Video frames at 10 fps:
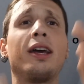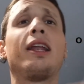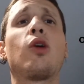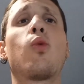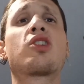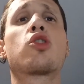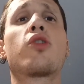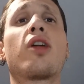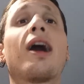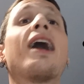el cual se
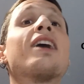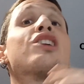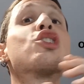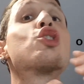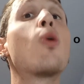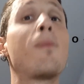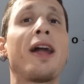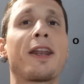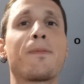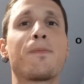asocia a
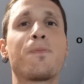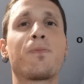soplar.